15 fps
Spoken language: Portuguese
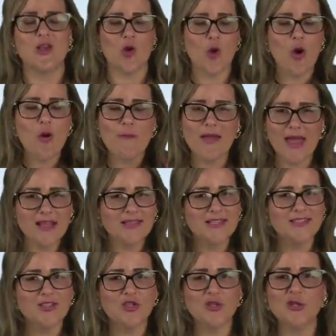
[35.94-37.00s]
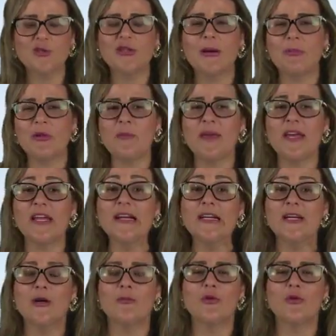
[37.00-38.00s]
e comece assistindo a primeira,